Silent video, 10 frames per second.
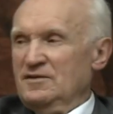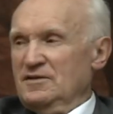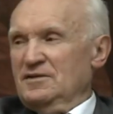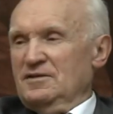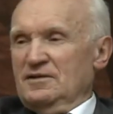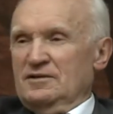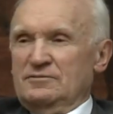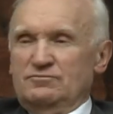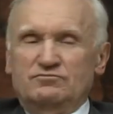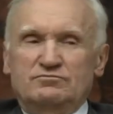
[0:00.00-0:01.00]

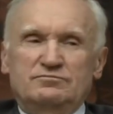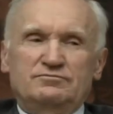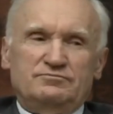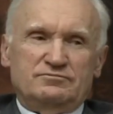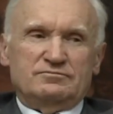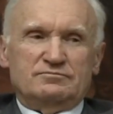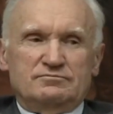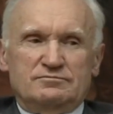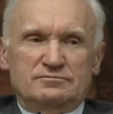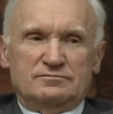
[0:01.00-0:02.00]
Насколько в наше время
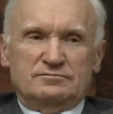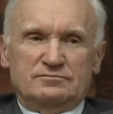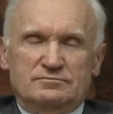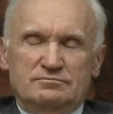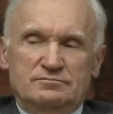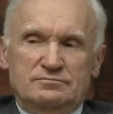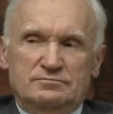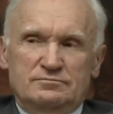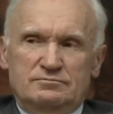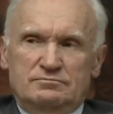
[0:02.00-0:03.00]
актуален вопрос об
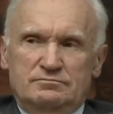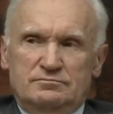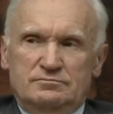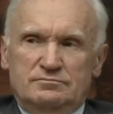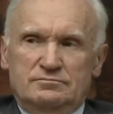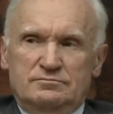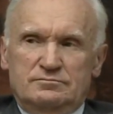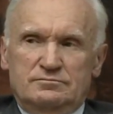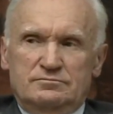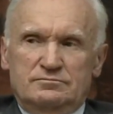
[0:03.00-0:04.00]
обмершлении церкви?
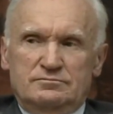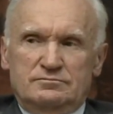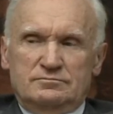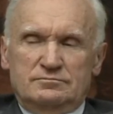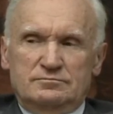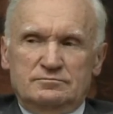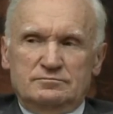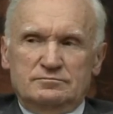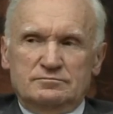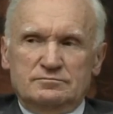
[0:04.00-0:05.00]
И как
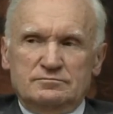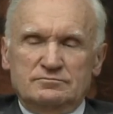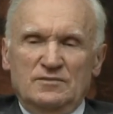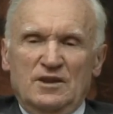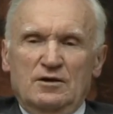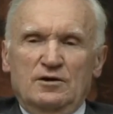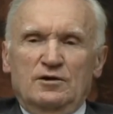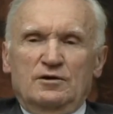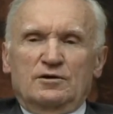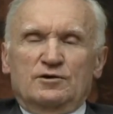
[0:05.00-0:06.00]
этому противостоять?
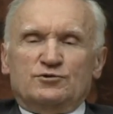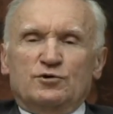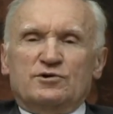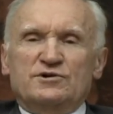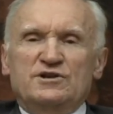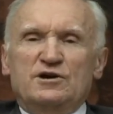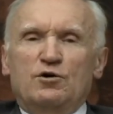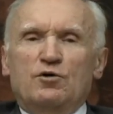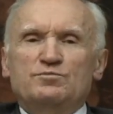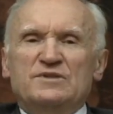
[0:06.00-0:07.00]
Только не
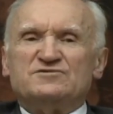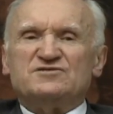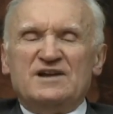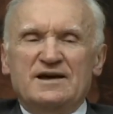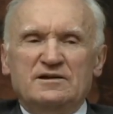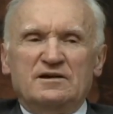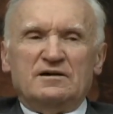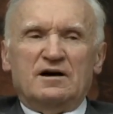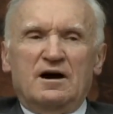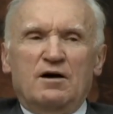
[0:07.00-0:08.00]

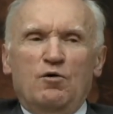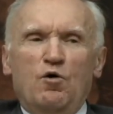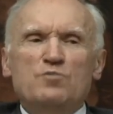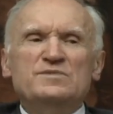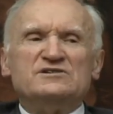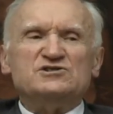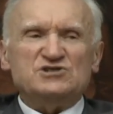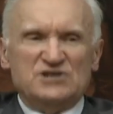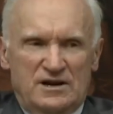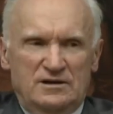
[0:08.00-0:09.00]
обмершлении, а
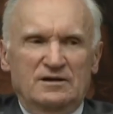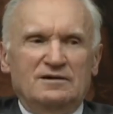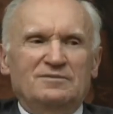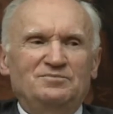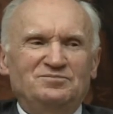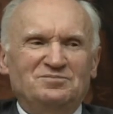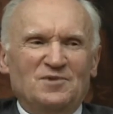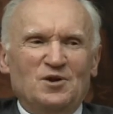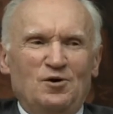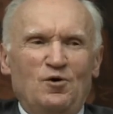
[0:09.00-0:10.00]
омерщении.
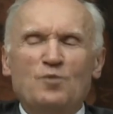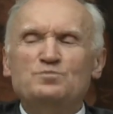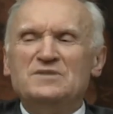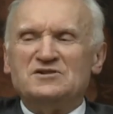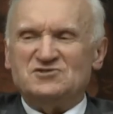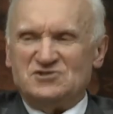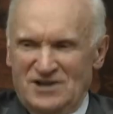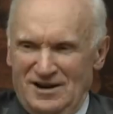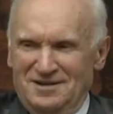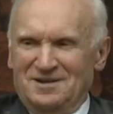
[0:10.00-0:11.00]

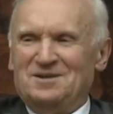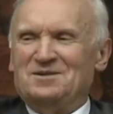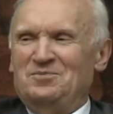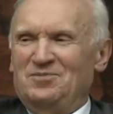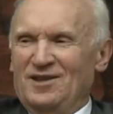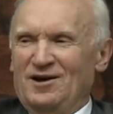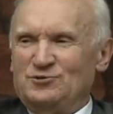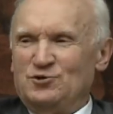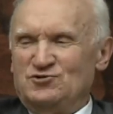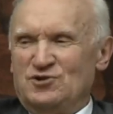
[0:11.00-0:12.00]
Обмерщение, да, а
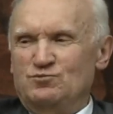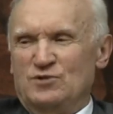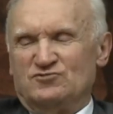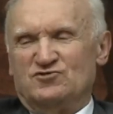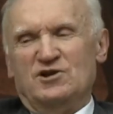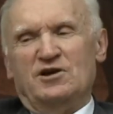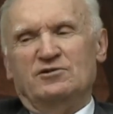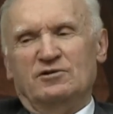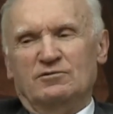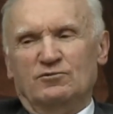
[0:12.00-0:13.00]
то еще
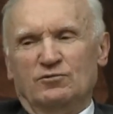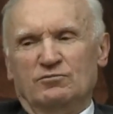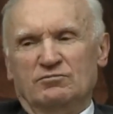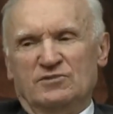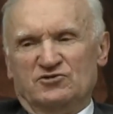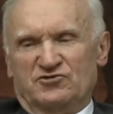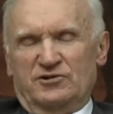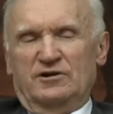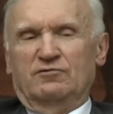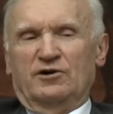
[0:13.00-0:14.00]
обмершление. Мы
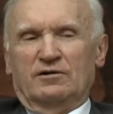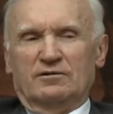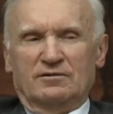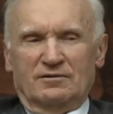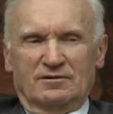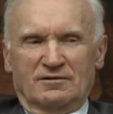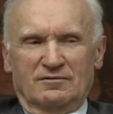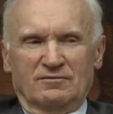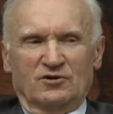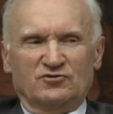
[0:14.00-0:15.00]
живы,
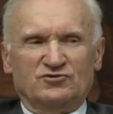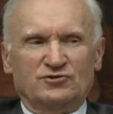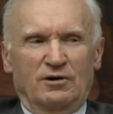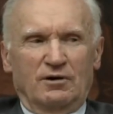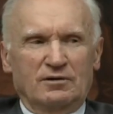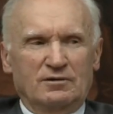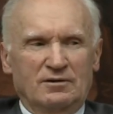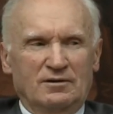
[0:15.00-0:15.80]
мы что?